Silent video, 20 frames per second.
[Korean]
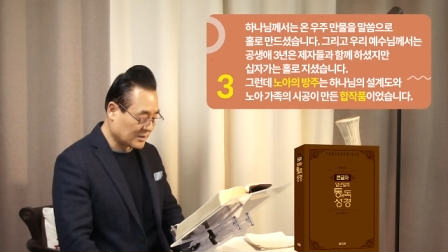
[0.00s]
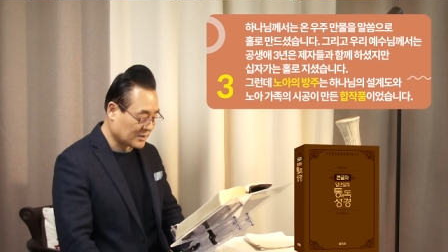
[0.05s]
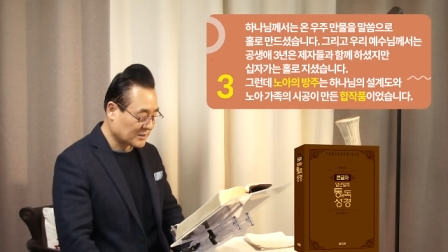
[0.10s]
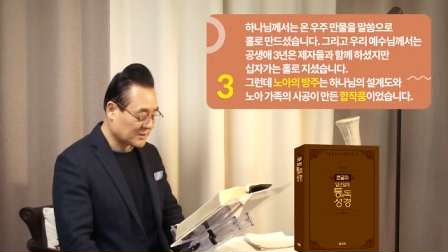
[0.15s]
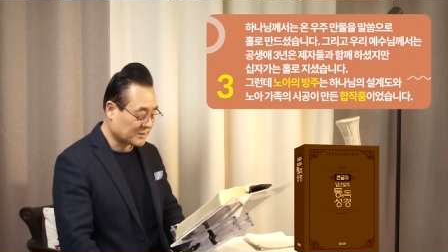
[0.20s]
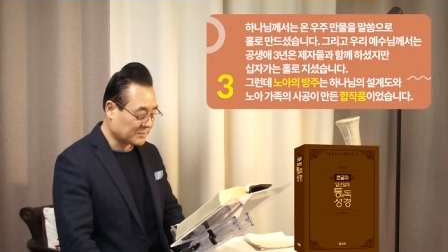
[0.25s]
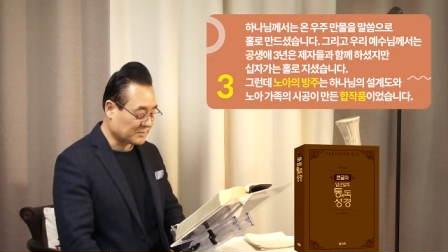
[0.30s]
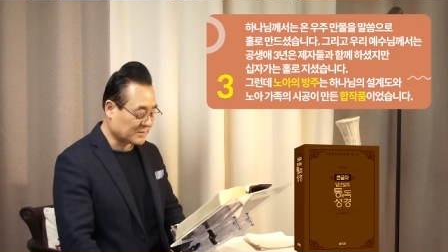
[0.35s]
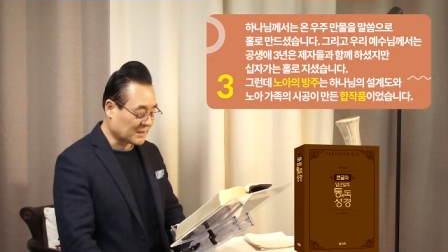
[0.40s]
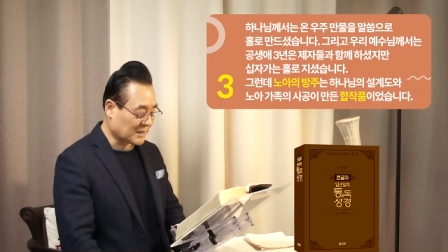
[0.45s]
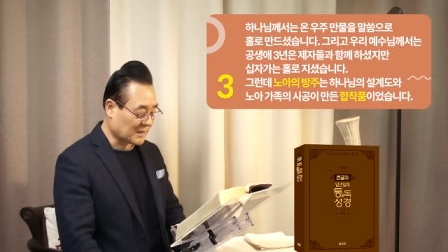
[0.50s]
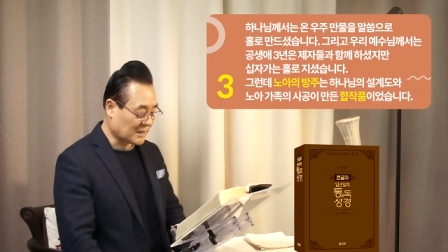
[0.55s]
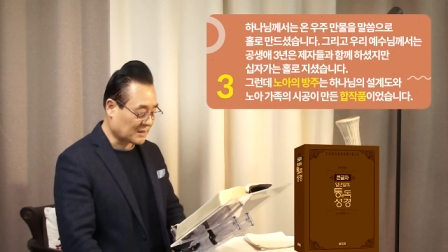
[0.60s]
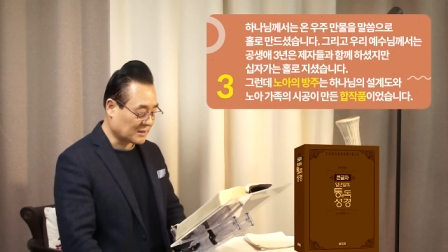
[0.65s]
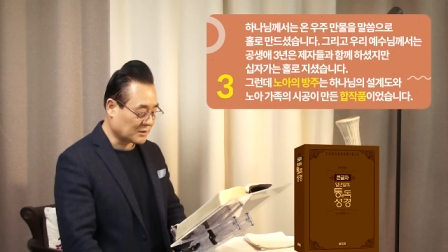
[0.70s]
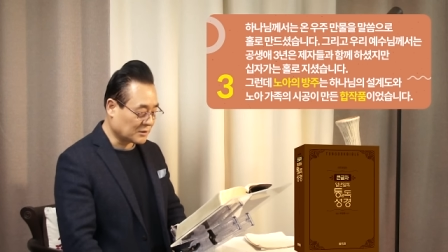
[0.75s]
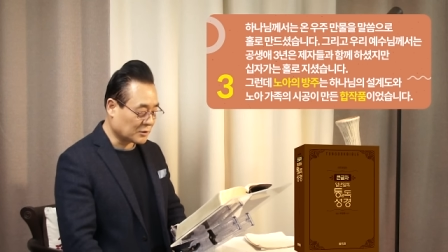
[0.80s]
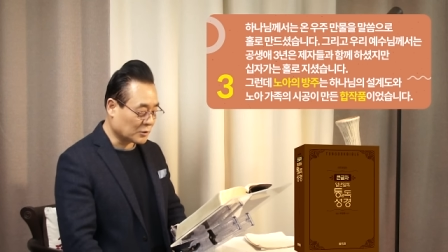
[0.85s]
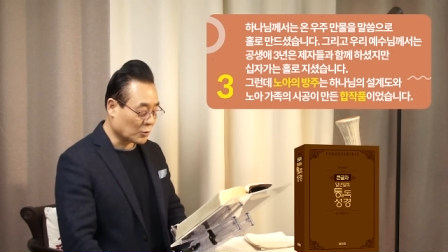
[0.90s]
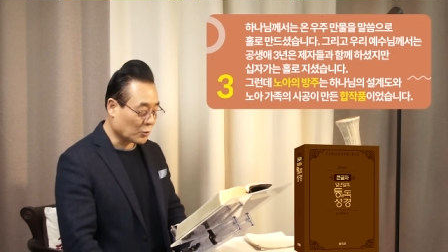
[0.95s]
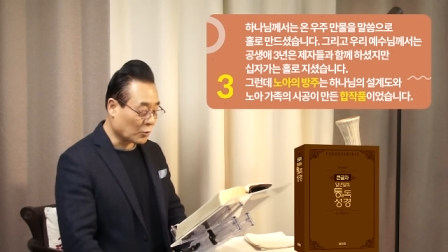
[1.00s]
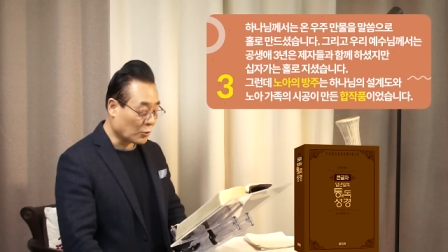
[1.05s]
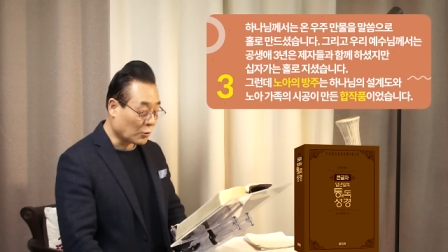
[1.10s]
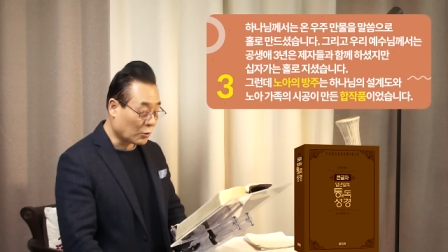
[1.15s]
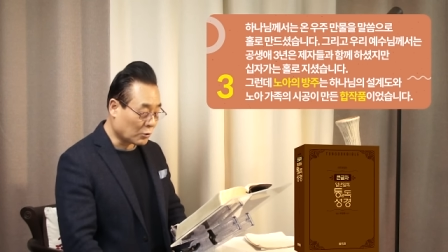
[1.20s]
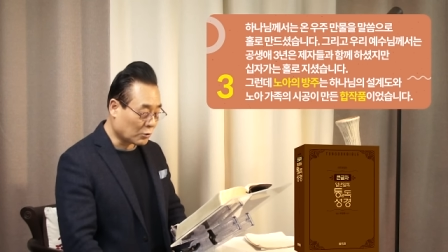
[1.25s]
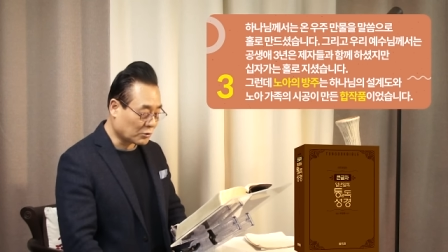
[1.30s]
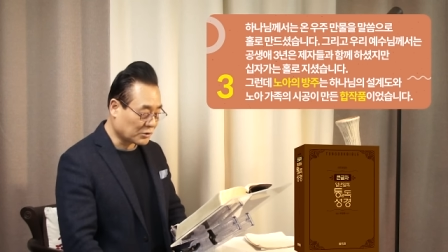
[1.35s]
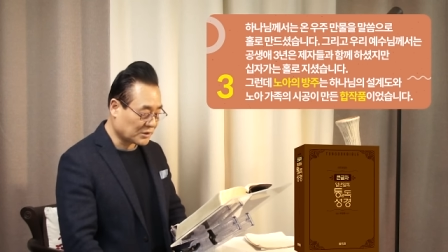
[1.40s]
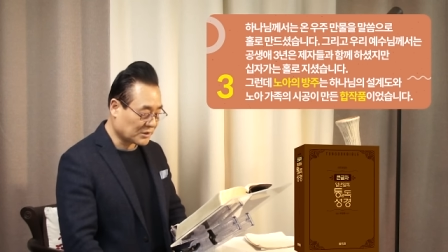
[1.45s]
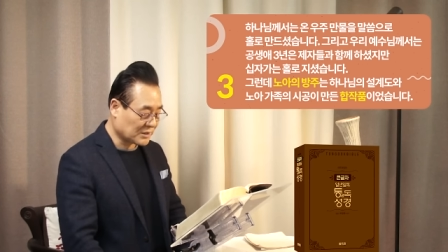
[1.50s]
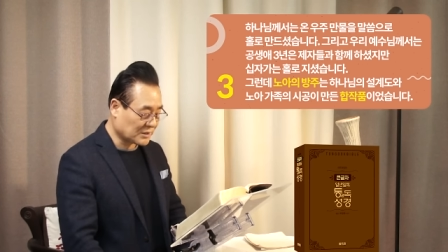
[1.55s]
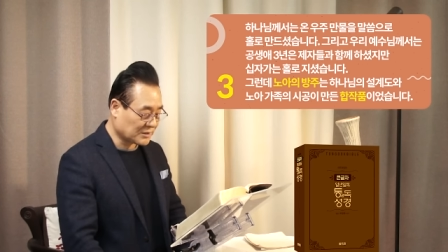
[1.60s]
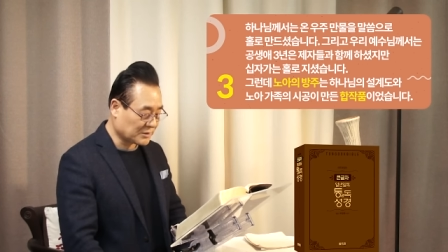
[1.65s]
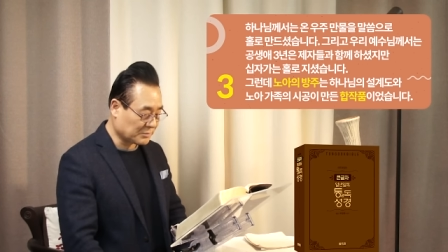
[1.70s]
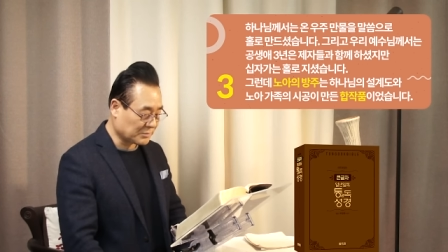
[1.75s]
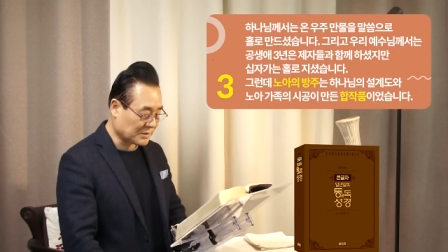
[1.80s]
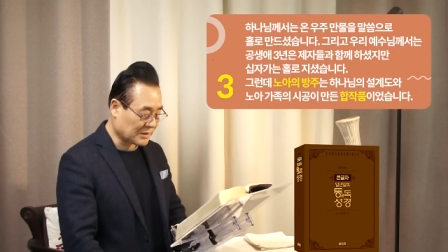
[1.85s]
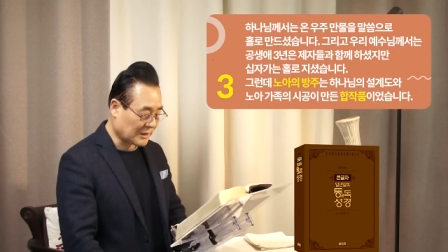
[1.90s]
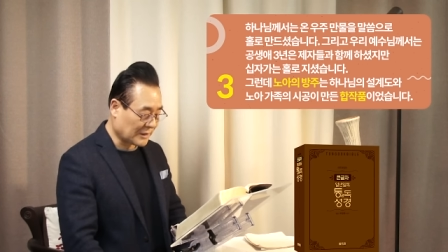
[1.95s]
십자가는 홀로
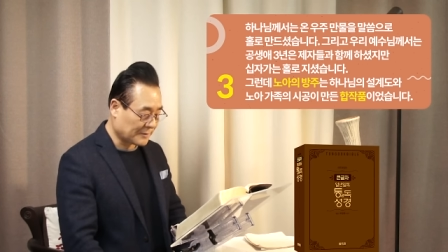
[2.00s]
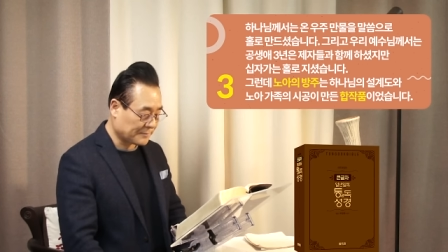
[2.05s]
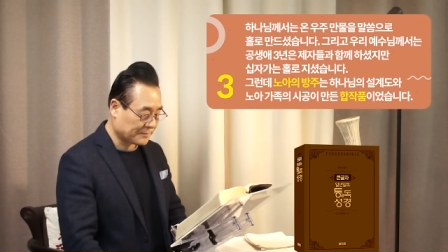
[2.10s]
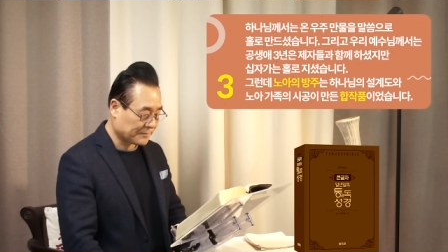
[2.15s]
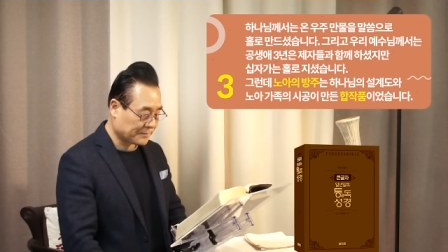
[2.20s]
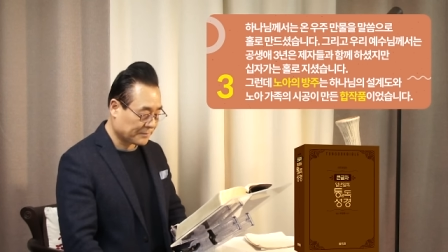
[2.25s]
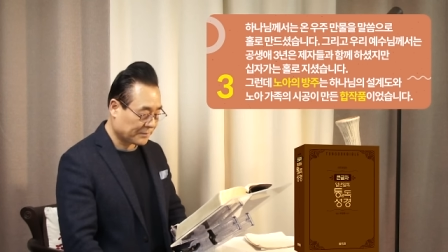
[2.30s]
지셨습니다.